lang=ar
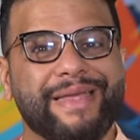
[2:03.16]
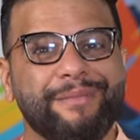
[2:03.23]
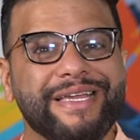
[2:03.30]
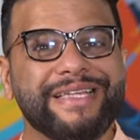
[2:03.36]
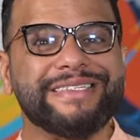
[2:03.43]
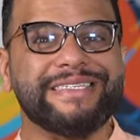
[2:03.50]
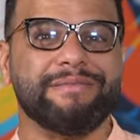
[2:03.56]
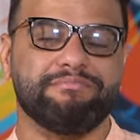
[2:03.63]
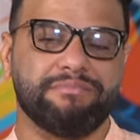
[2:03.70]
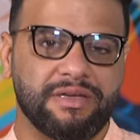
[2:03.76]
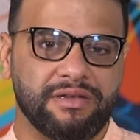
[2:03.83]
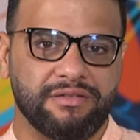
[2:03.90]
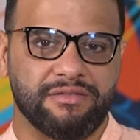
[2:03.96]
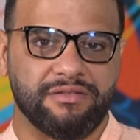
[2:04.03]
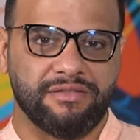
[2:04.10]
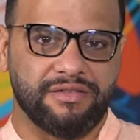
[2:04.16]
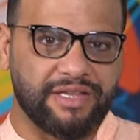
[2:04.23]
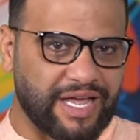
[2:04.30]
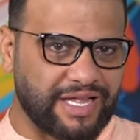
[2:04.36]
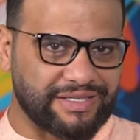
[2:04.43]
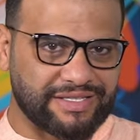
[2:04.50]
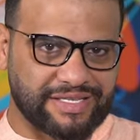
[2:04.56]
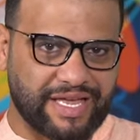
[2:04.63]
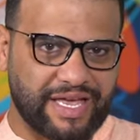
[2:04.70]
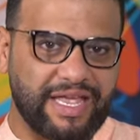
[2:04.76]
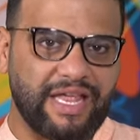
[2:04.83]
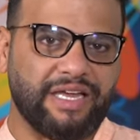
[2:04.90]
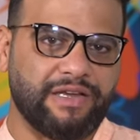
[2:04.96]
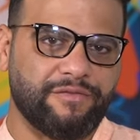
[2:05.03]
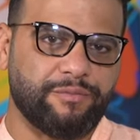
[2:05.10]
تمريره لسيمبا لك ان تتخيل
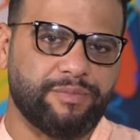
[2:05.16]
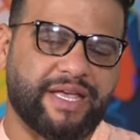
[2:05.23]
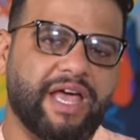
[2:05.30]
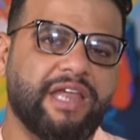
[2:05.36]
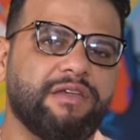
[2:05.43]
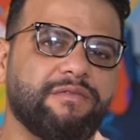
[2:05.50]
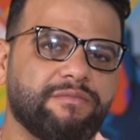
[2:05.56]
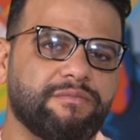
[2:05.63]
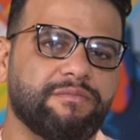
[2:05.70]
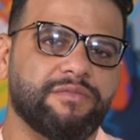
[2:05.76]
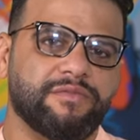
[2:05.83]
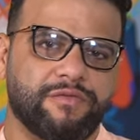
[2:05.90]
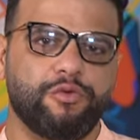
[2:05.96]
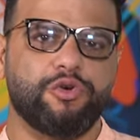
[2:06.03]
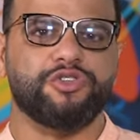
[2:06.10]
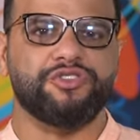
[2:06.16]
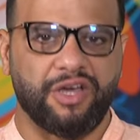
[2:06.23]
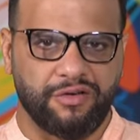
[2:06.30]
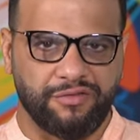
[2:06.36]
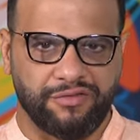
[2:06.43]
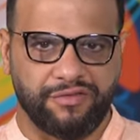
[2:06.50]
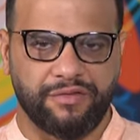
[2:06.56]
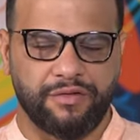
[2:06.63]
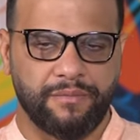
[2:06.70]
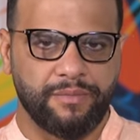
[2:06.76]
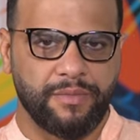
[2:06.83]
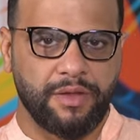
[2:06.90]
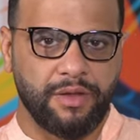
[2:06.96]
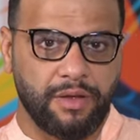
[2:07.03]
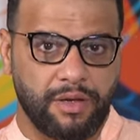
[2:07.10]
احنا بنتكلم فوق الضعف
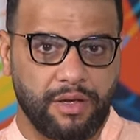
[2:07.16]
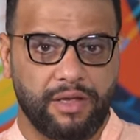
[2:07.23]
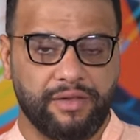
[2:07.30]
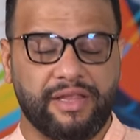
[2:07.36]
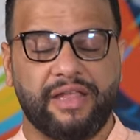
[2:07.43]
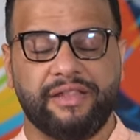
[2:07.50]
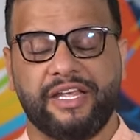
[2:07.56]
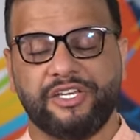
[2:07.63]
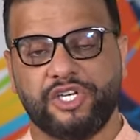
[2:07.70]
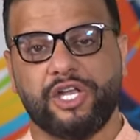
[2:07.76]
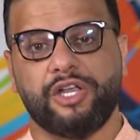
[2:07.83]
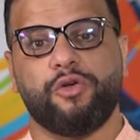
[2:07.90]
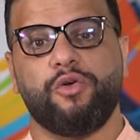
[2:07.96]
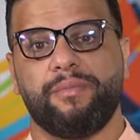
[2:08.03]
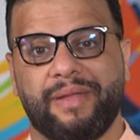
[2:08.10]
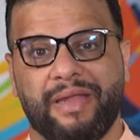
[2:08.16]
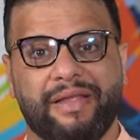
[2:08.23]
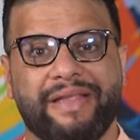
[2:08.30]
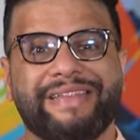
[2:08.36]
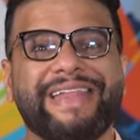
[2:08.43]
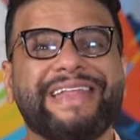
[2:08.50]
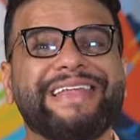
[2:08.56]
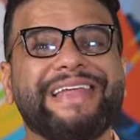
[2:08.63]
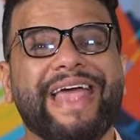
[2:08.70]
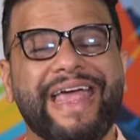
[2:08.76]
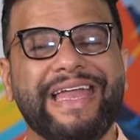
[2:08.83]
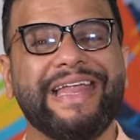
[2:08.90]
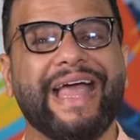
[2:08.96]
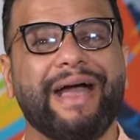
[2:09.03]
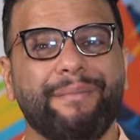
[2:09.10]
ده ده شج النادي
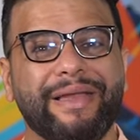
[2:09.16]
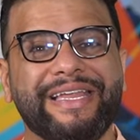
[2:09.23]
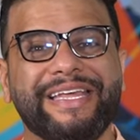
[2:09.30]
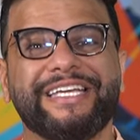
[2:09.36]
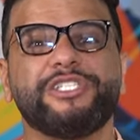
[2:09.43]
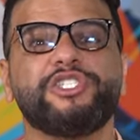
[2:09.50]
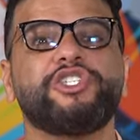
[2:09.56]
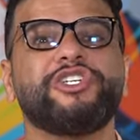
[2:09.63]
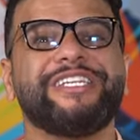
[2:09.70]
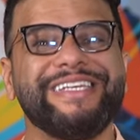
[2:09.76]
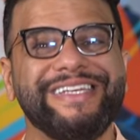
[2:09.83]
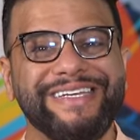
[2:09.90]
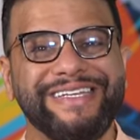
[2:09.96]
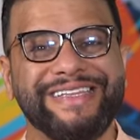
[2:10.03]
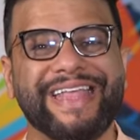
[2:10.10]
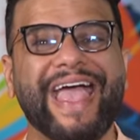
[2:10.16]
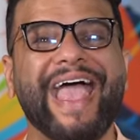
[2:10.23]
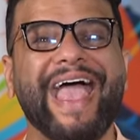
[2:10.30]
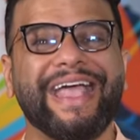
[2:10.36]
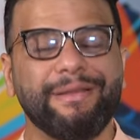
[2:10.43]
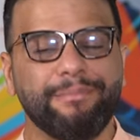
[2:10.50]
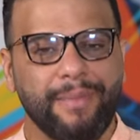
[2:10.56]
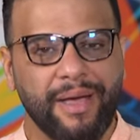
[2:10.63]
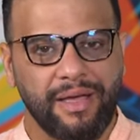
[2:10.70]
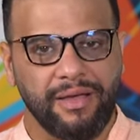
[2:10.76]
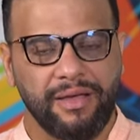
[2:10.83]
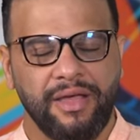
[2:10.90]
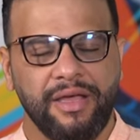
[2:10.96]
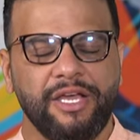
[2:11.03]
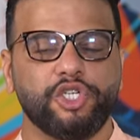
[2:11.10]
الاهلي عمل 20 هجمه
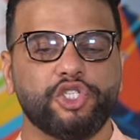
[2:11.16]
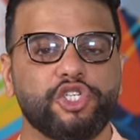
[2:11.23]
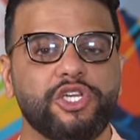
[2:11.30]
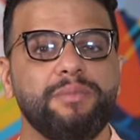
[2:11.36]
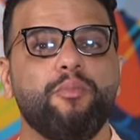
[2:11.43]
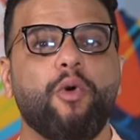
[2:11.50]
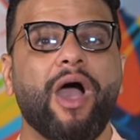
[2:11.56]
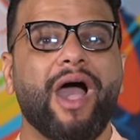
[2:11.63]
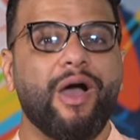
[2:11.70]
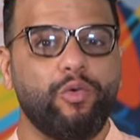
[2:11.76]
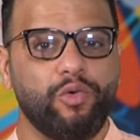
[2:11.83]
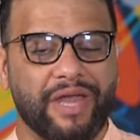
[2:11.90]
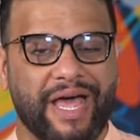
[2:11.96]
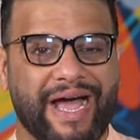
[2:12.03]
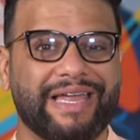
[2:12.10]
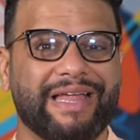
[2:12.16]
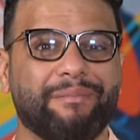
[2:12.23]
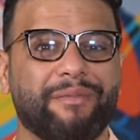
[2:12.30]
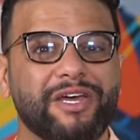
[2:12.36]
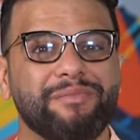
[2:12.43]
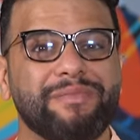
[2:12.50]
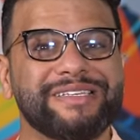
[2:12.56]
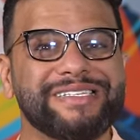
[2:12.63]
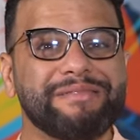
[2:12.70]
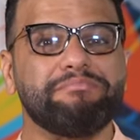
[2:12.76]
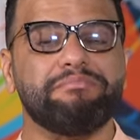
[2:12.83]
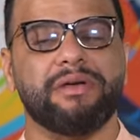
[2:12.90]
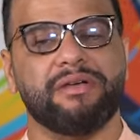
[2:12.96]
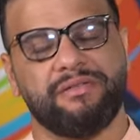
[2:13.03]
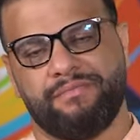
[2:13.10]
20 محاوله على مرمى
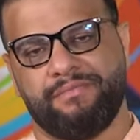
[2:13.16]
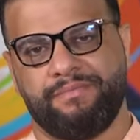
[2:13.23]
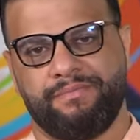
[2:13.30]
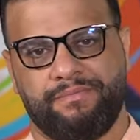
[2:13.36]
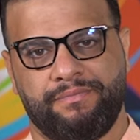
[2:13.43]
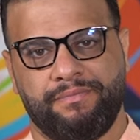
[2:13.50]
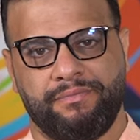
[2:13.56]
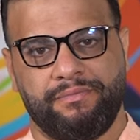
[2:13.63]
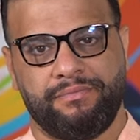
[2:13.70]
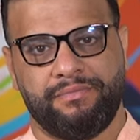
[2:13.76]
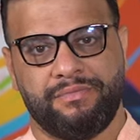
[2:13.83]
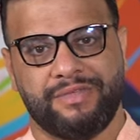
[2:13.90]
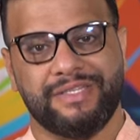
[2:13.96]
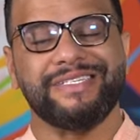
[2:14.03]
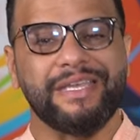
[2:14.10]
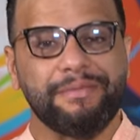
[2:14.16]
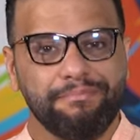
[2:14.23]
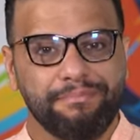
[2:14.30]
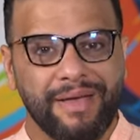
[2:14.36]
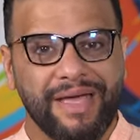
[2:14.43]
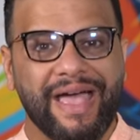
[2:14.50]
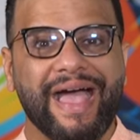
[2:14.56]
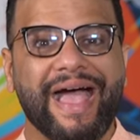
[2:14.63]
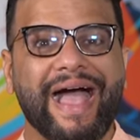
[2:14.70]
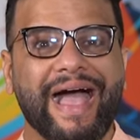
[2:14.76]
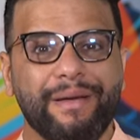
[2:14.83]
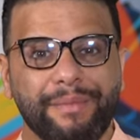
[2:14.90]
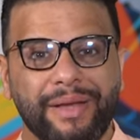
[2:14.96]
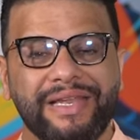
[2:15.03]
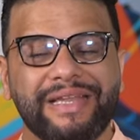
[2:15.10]
سيمبا سيمبا
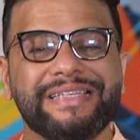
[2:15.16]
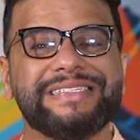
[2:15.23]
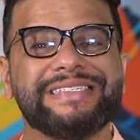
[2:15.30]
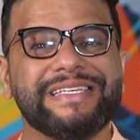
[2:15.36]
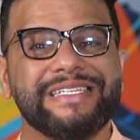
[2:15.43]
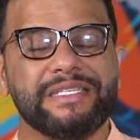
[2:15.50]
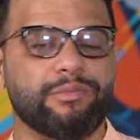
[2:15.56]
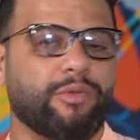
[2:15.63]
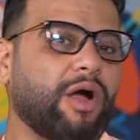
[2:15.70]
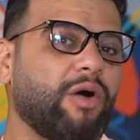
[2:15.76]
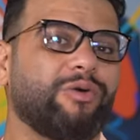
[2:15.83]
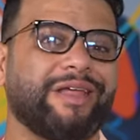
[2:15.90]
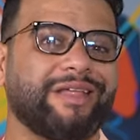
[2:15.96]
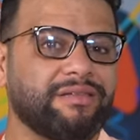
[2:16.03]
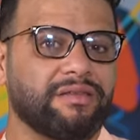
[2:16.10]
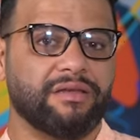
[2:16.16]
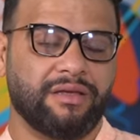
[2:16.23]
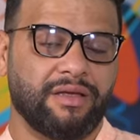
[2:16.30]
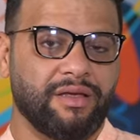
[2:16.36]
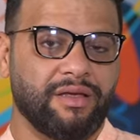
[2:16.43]
عمل ست محاولات